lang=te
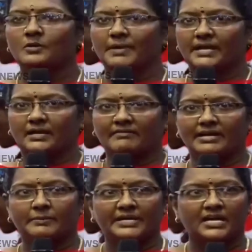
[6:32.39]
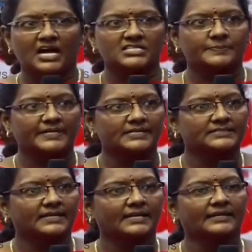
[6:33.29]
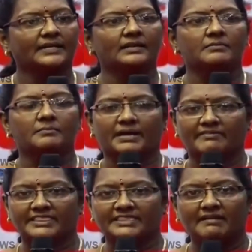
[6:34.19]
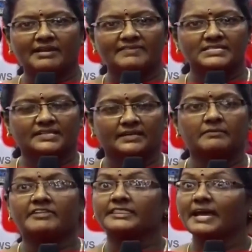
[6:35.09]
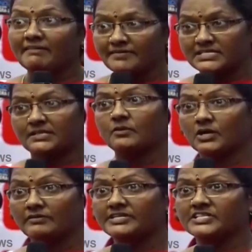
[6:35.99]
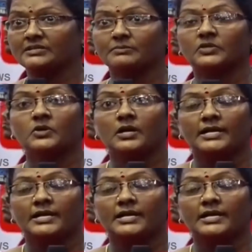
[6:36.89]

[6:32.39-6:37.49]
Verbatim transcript: మన గవర్నమెంట్ హాస్పిటల్స్ కానీ మన విద్యా వ్యవస్థని విద్యా వ్యవస్థ ఒక విషయం